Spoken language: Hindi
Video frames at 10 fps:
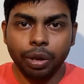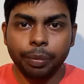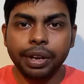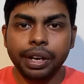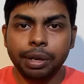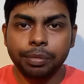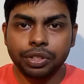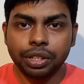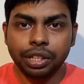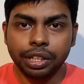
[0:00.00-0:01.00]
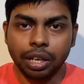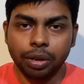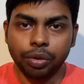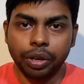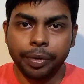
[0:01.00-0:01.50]
में एडमिशन लेना
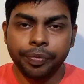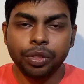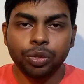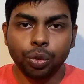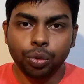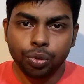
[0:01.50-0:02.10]
होगा तो